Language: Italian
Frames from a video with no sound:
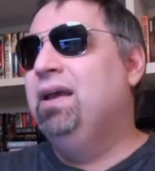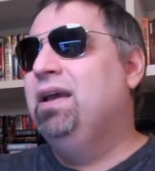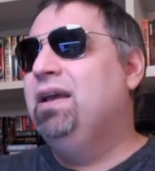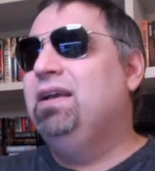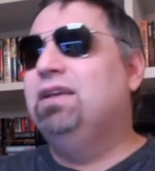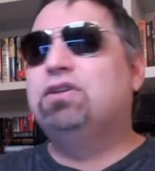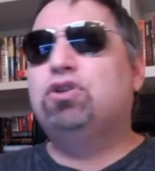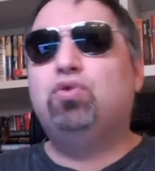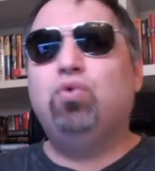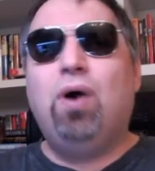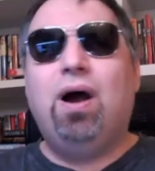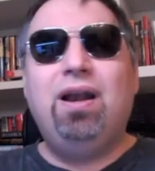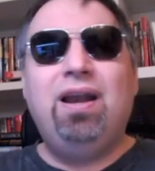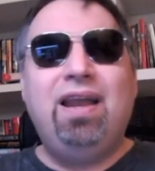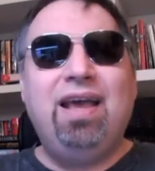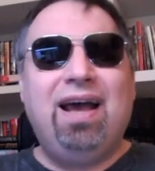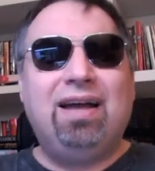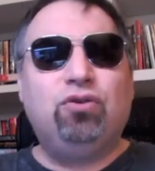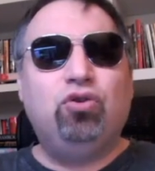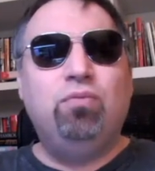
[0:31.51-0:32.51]
il suo
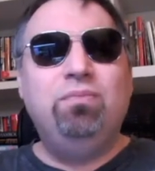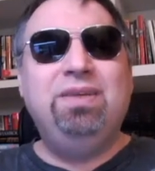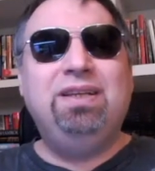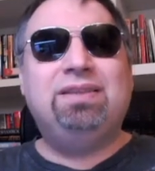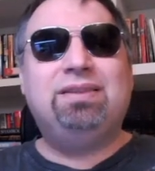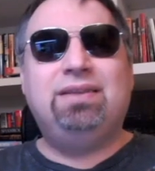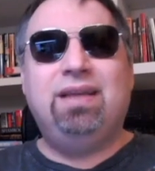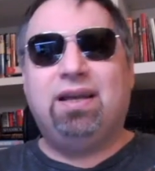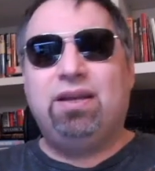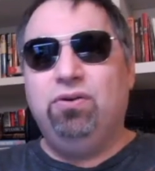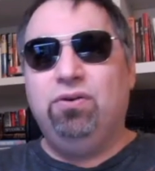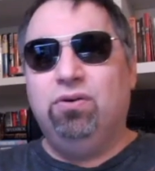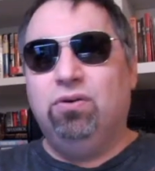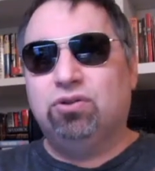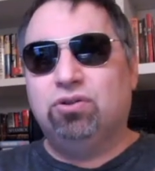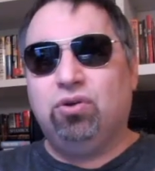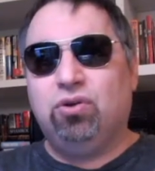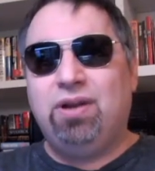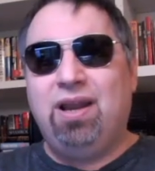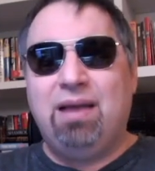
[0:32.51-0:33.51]
alleato
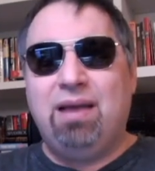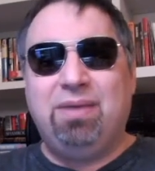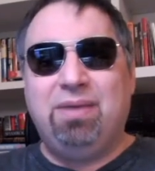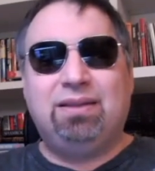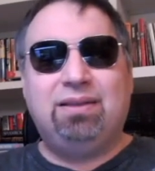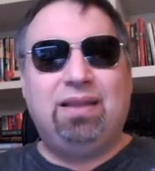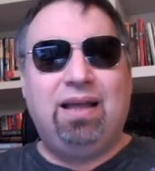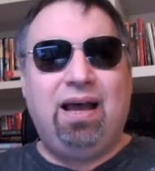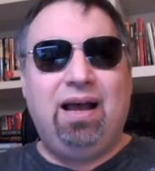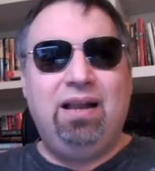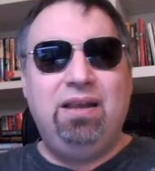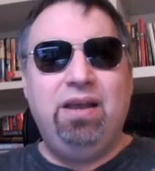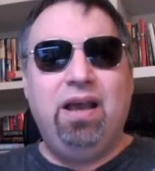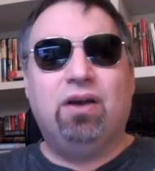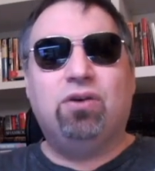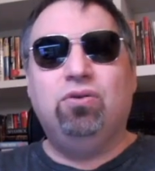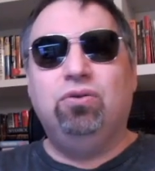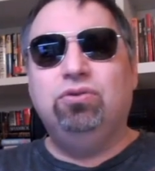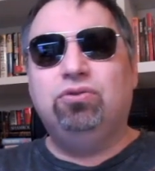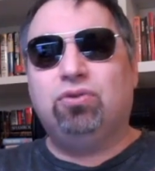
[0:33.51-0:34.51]
misterioso nella
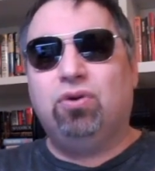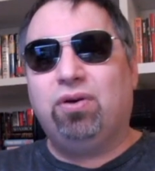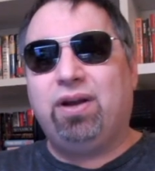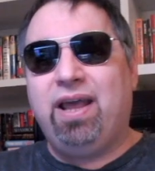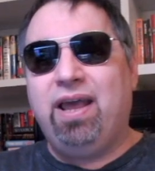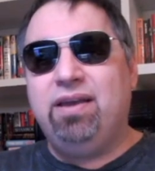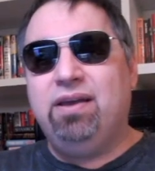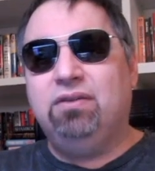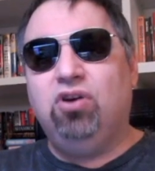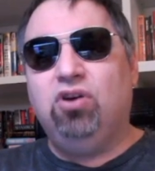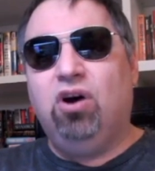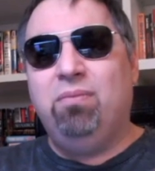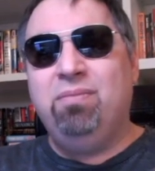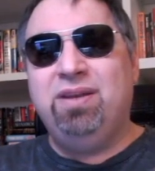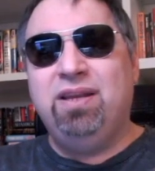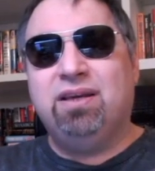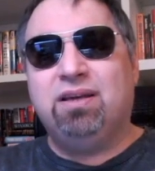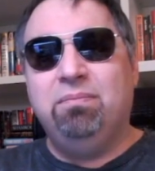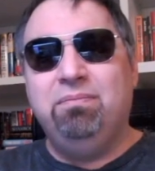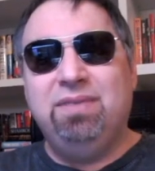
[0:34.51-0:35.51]
battaglia contro Rey e
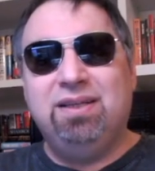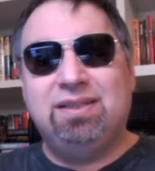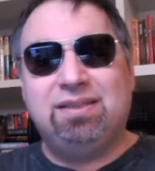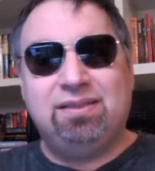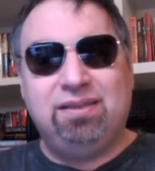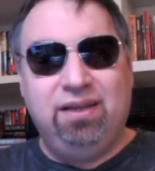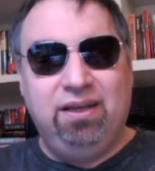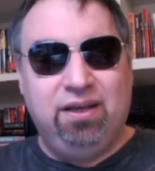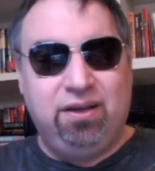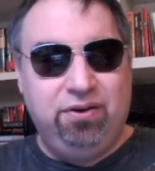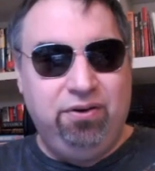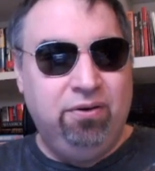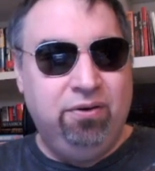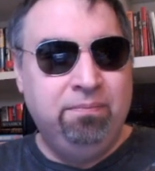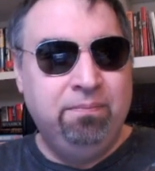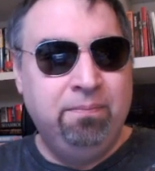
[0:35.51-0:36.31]
Dominic Mysterio.